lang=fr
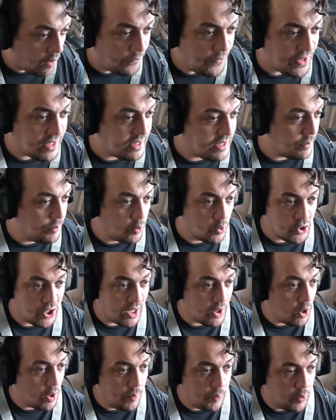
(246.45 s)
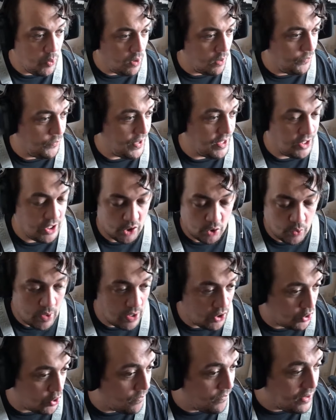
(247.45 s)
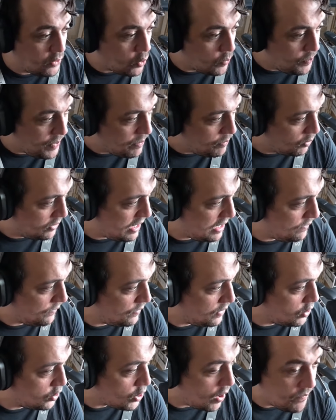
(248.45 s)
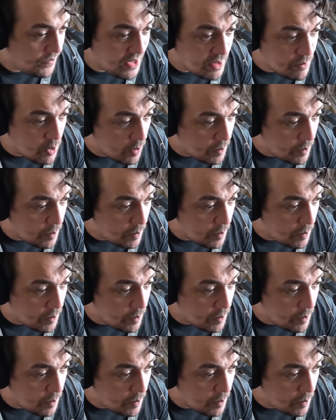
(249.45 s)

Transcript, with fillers: fait, c'est bon, je rigole plus en fait. J'ai envie de couper mon live, j'ai envie de me